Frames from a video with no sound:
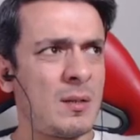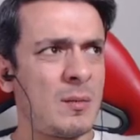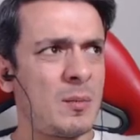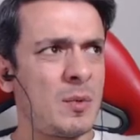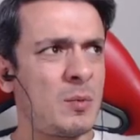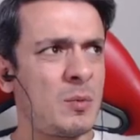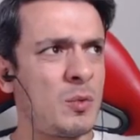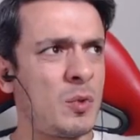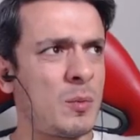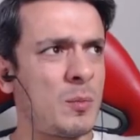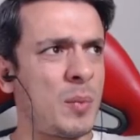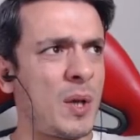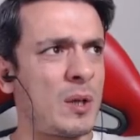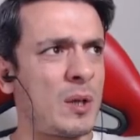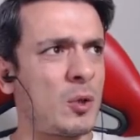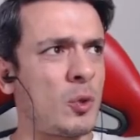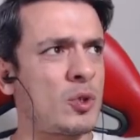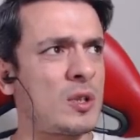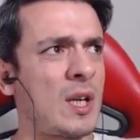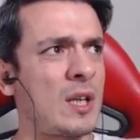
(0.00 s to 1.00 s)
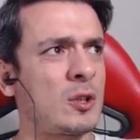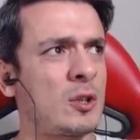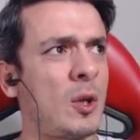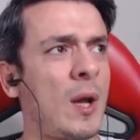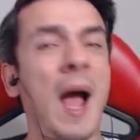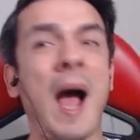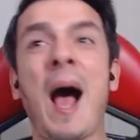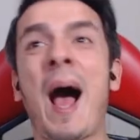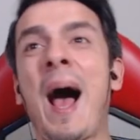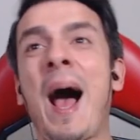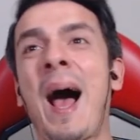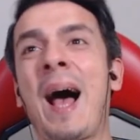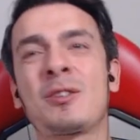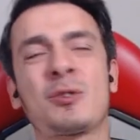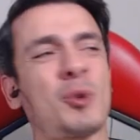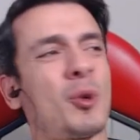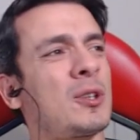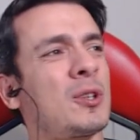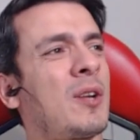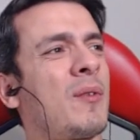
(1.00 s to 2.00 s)
Bilmiyorum pek gösterdi. Aa
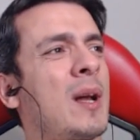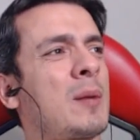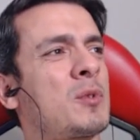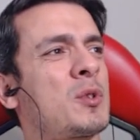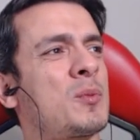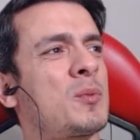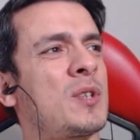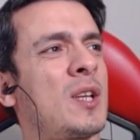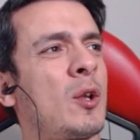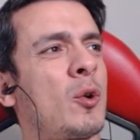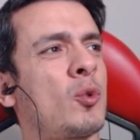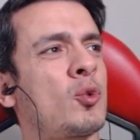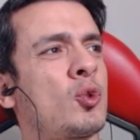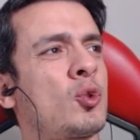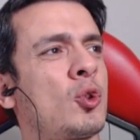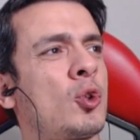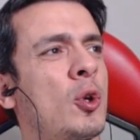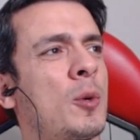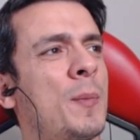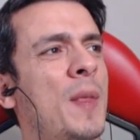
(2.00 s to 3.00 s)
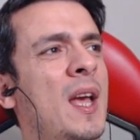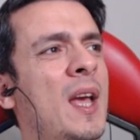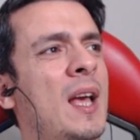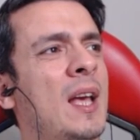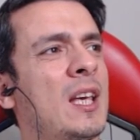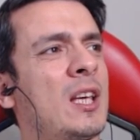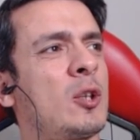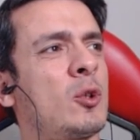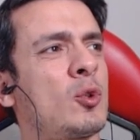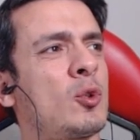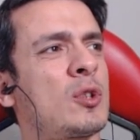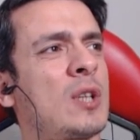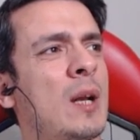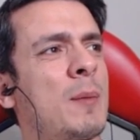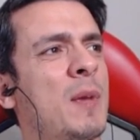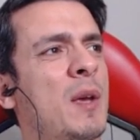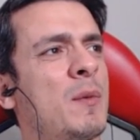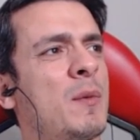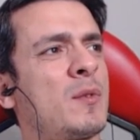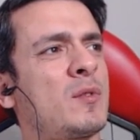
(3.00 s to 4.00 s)
solda varmış bir şeyler özür diliyorum. 200 tane
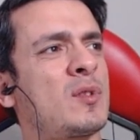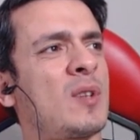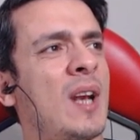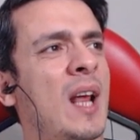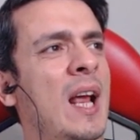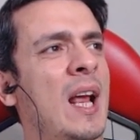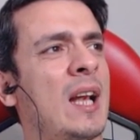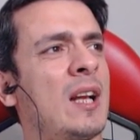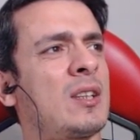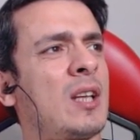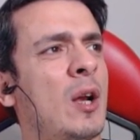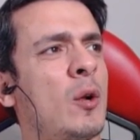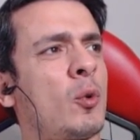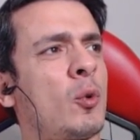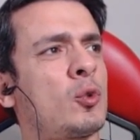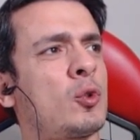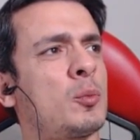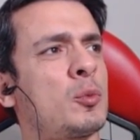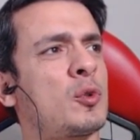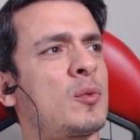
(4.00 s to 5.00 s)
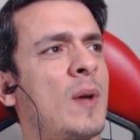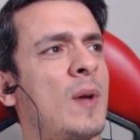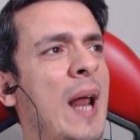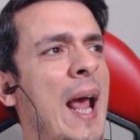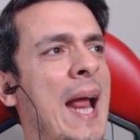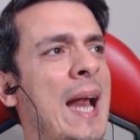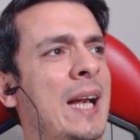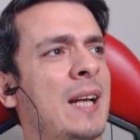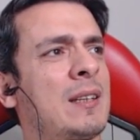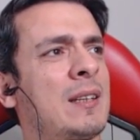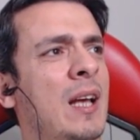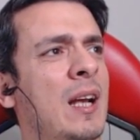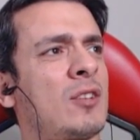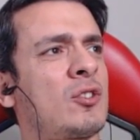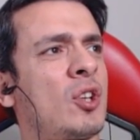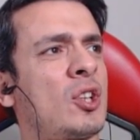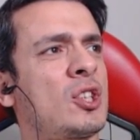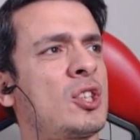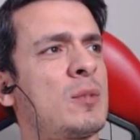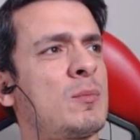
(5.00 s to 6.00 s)
meyvemiz var, 50 tane odunumuz var, 50 tane
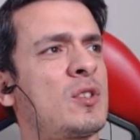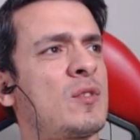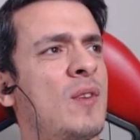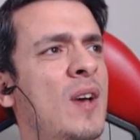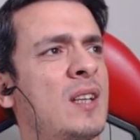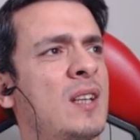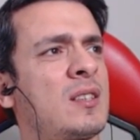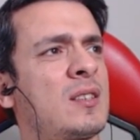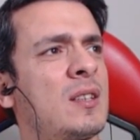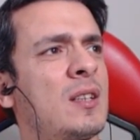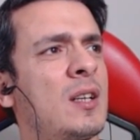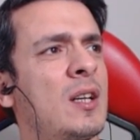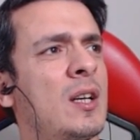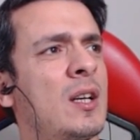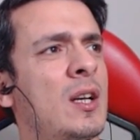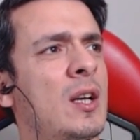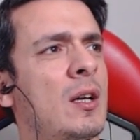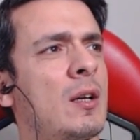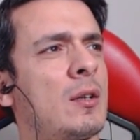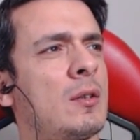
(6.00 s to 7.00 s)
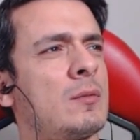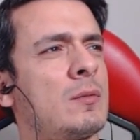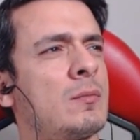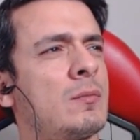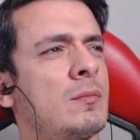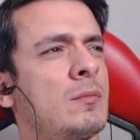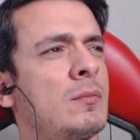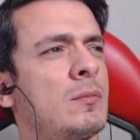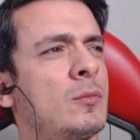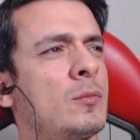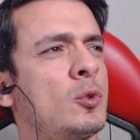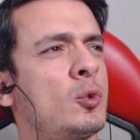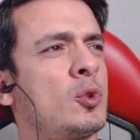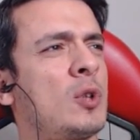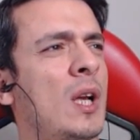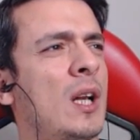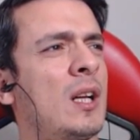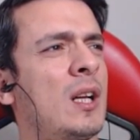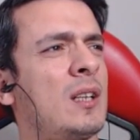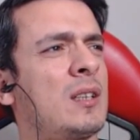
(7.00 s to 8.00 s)
taşımız var.
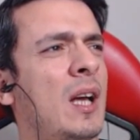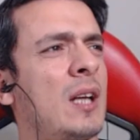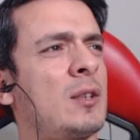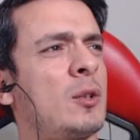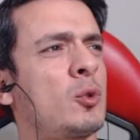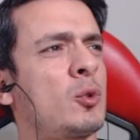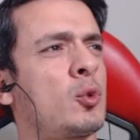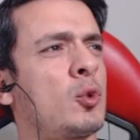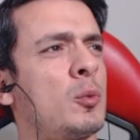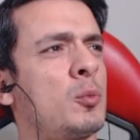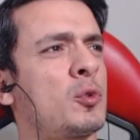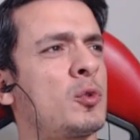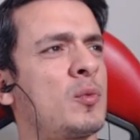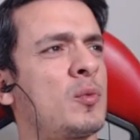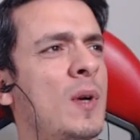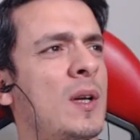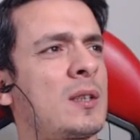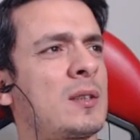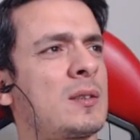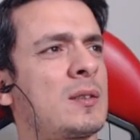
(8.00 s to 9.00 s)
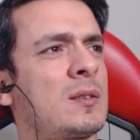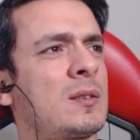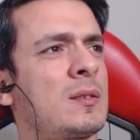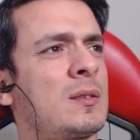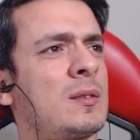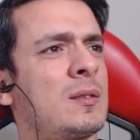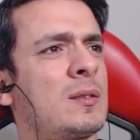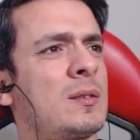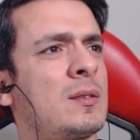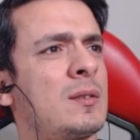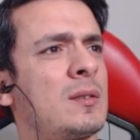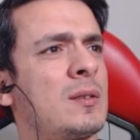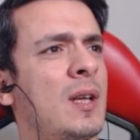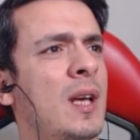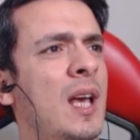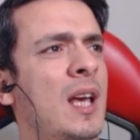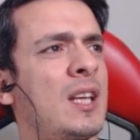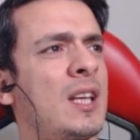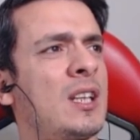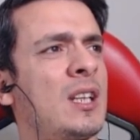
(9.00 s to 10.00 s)
150 tane de suyumuz var.
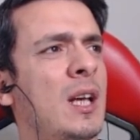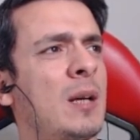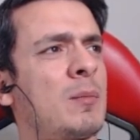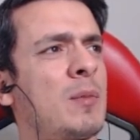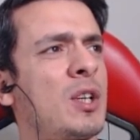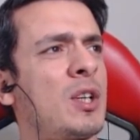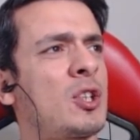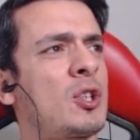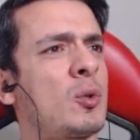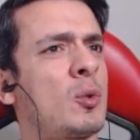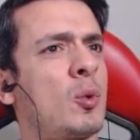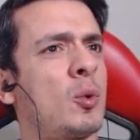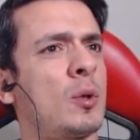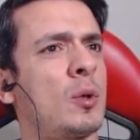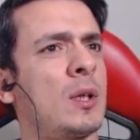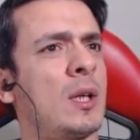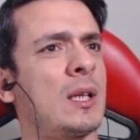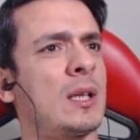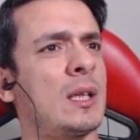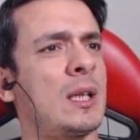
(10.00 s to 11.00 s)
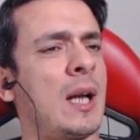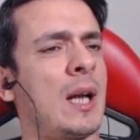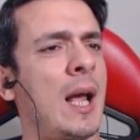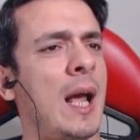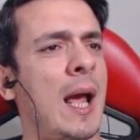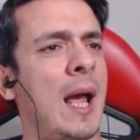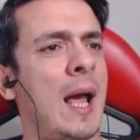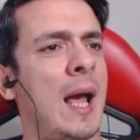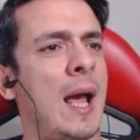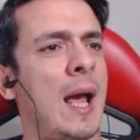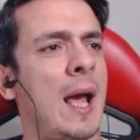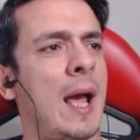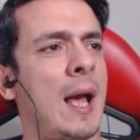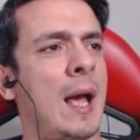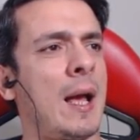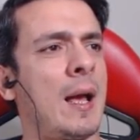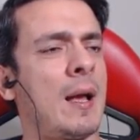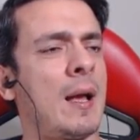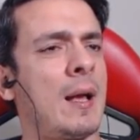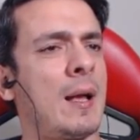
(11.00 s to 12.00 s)
Ekin ekmek için kullanılır. He.
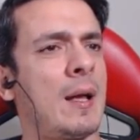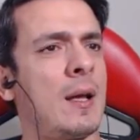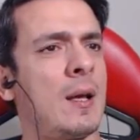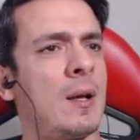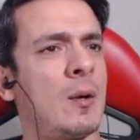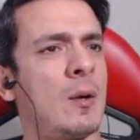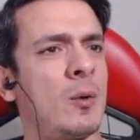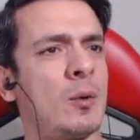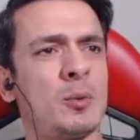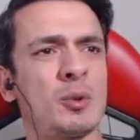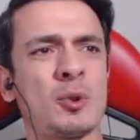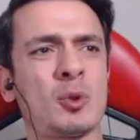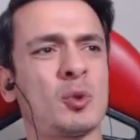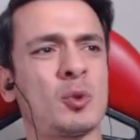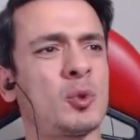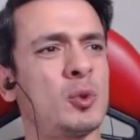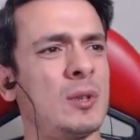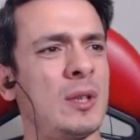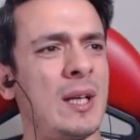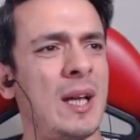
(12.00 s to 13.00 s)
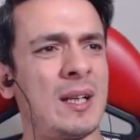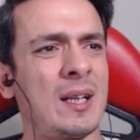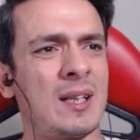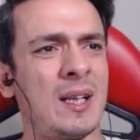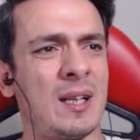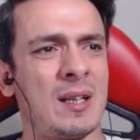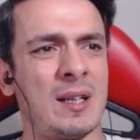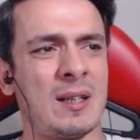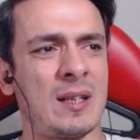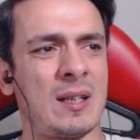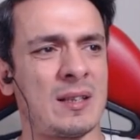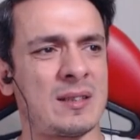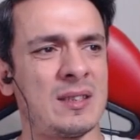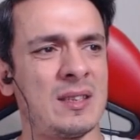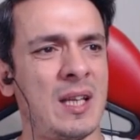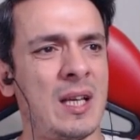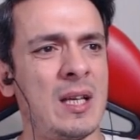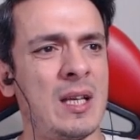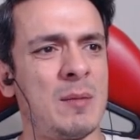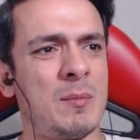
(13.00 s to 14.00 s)
Ama burada suyu da nerede elde
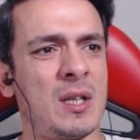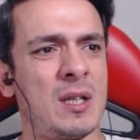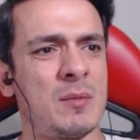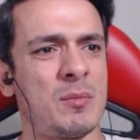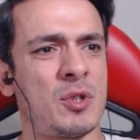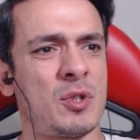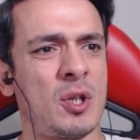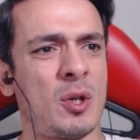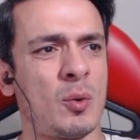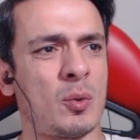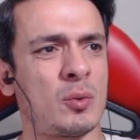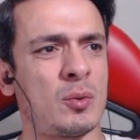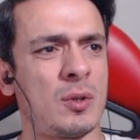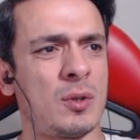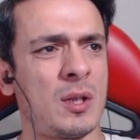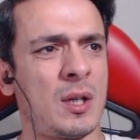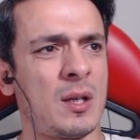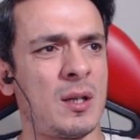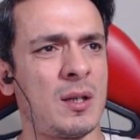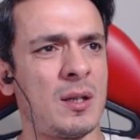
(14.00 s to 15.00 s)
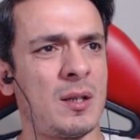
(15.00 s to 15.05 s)
edersin? Nehir mehir bir şey yoktur ya.